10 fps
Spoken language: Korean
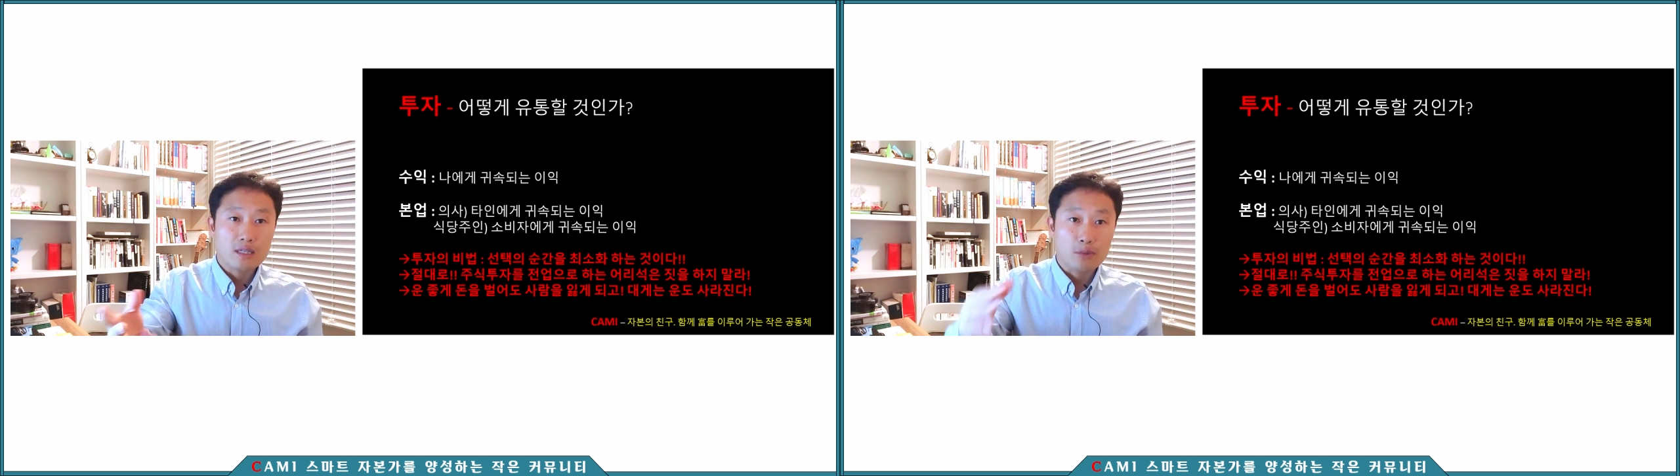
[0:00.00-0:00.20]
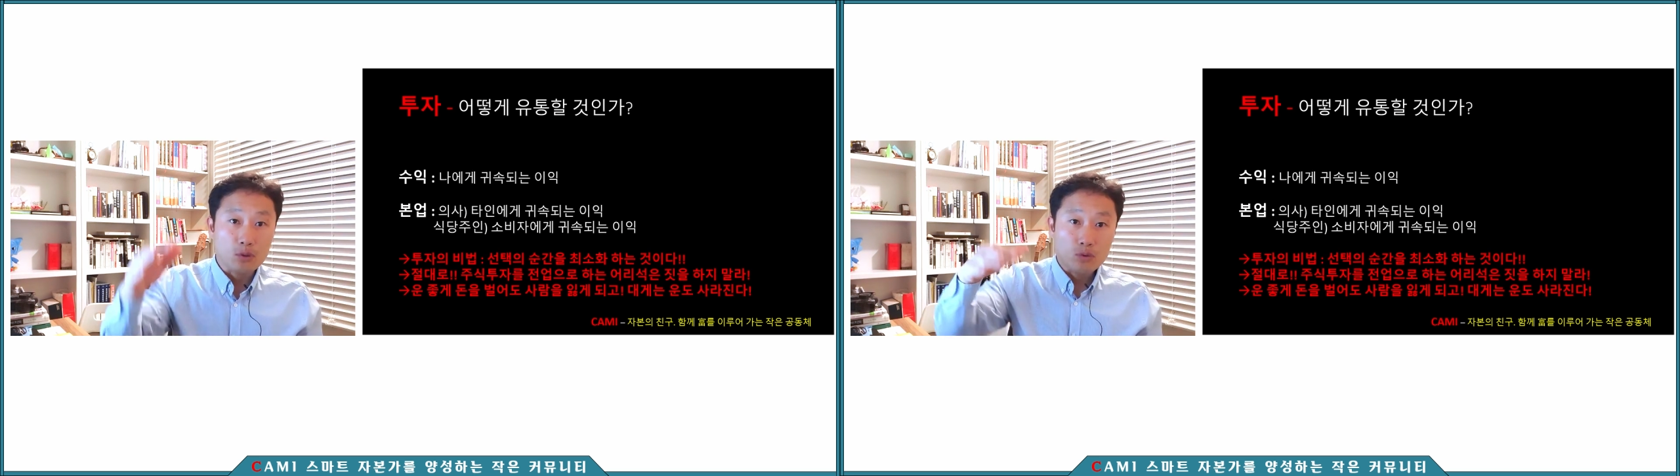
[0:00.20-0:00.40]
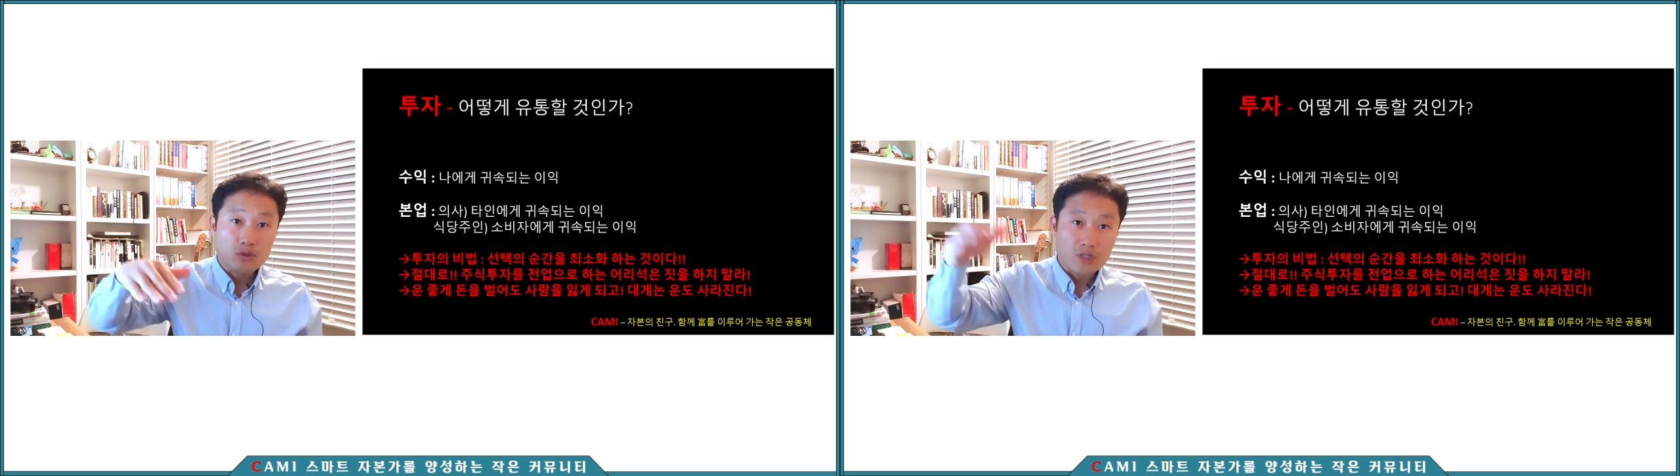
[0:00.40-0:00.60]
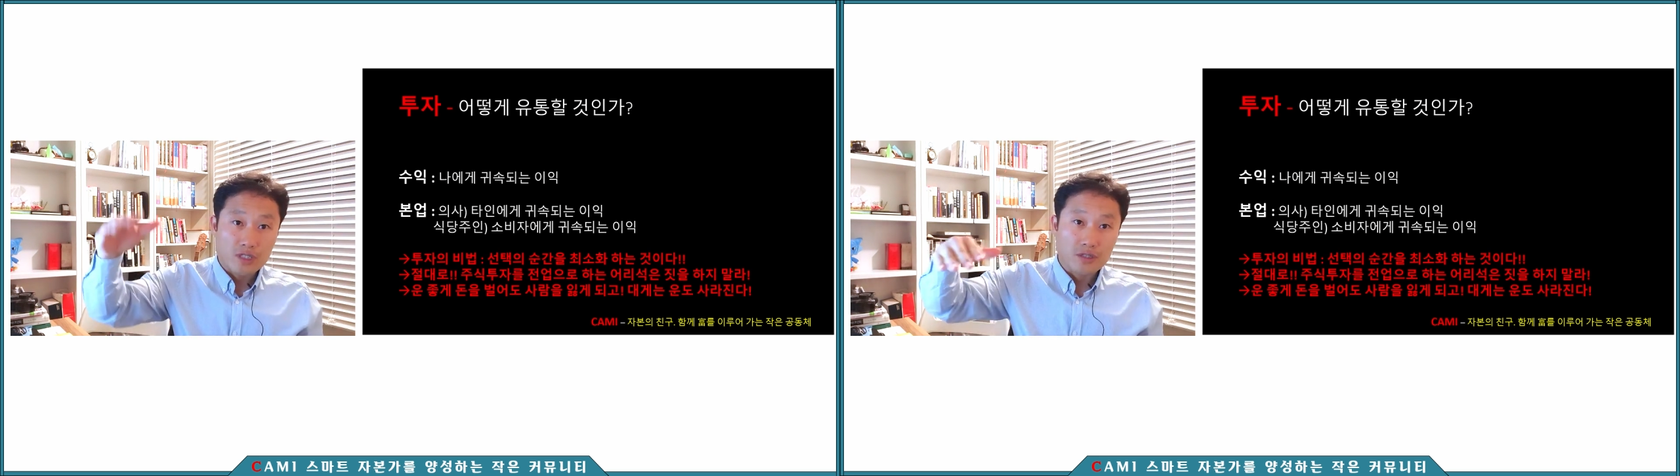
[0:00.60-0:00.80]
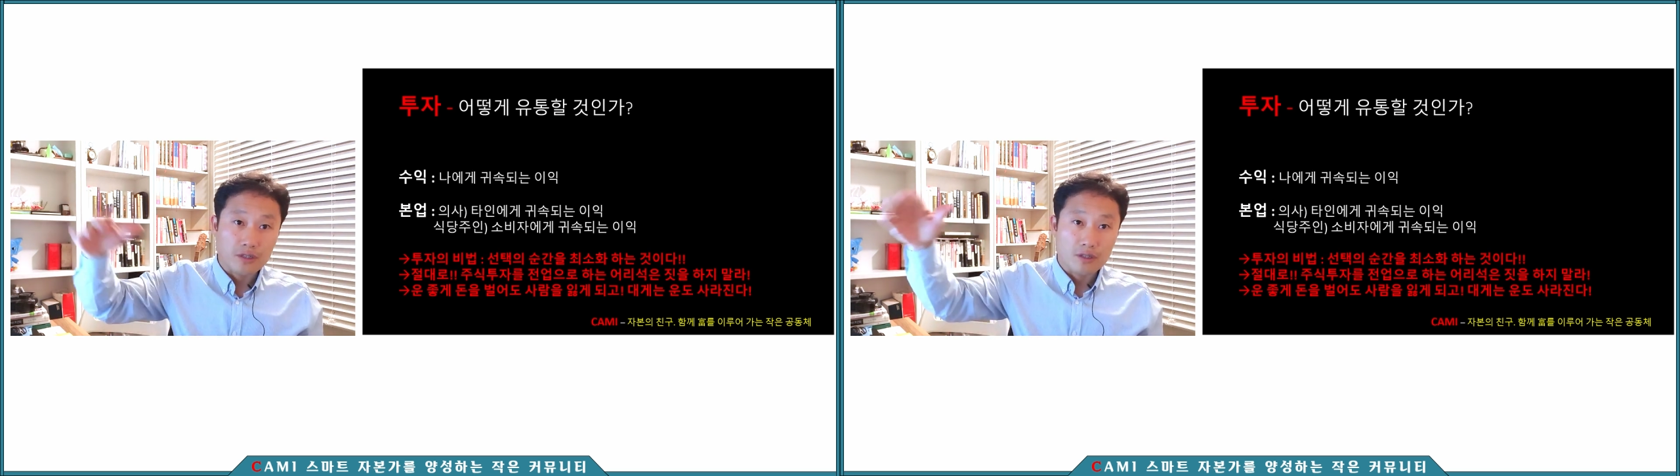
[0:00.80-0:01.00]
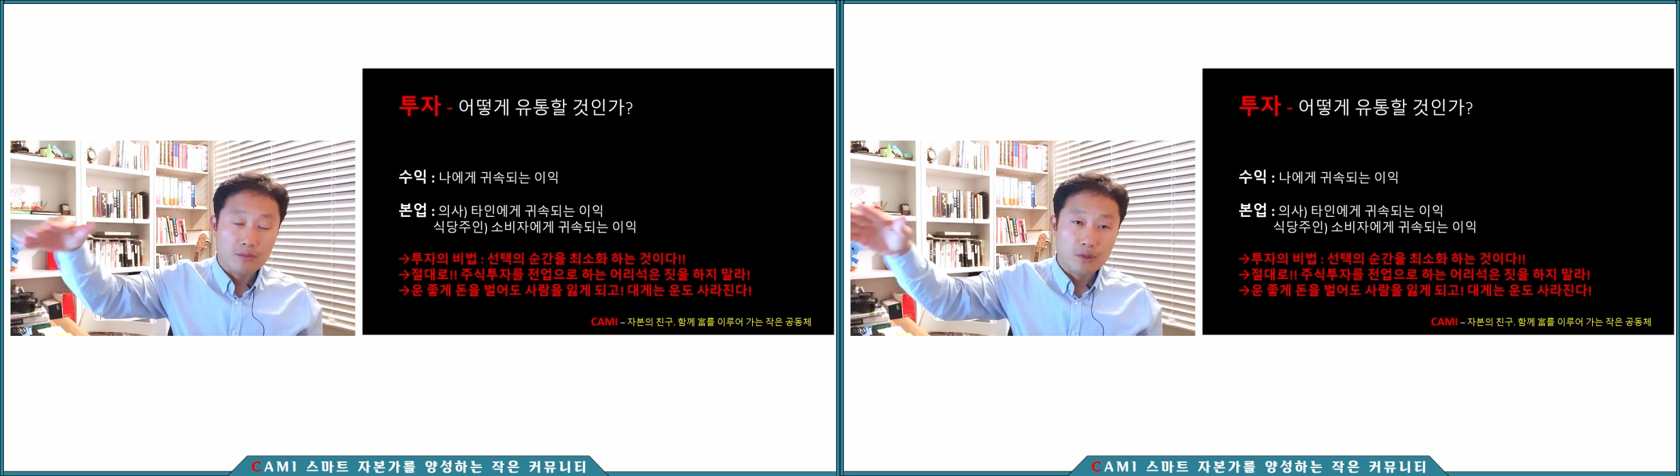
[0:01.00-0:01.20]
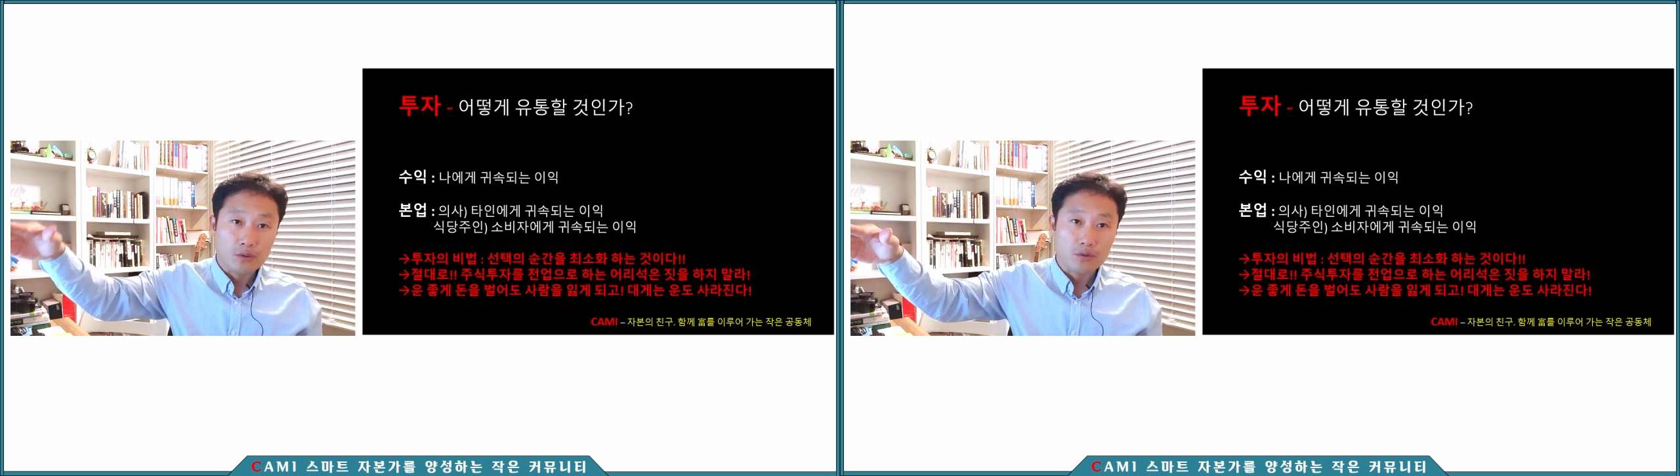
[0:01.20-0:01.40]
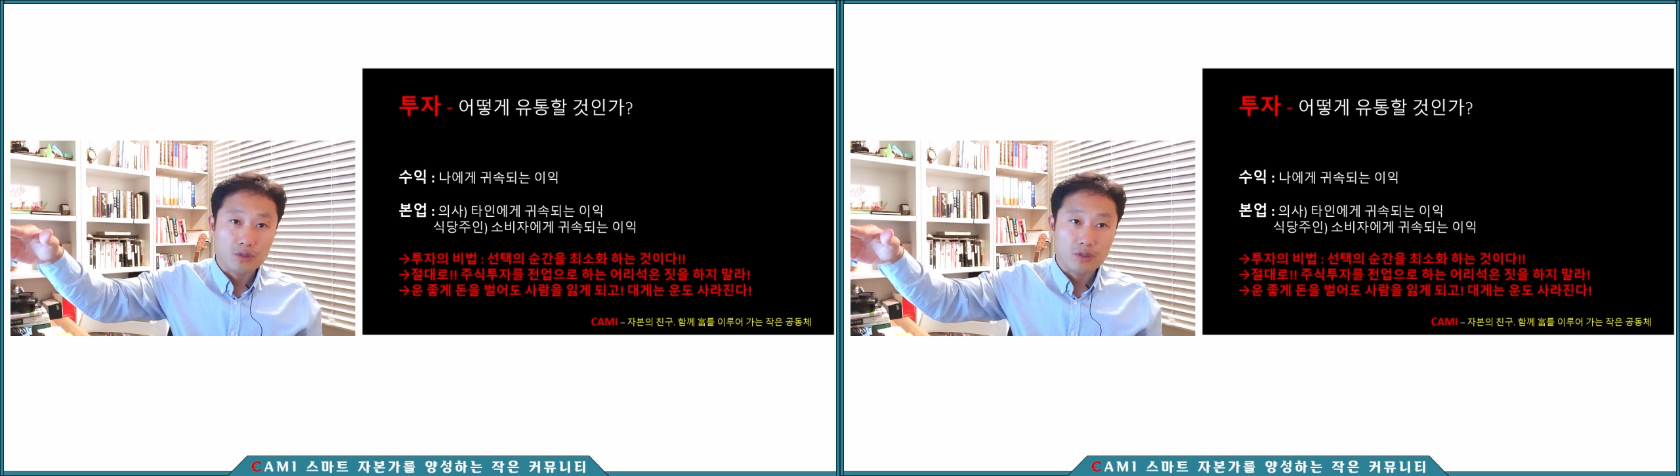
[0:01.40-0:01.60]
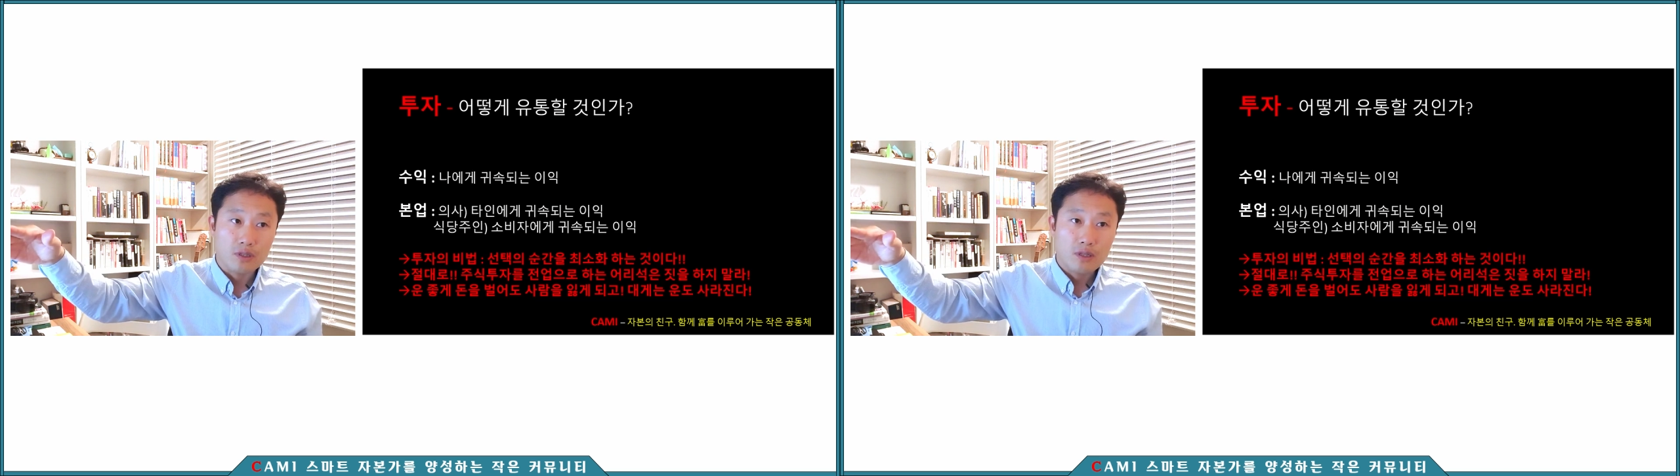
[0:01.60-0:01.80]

변동성이 있어요. 변동성.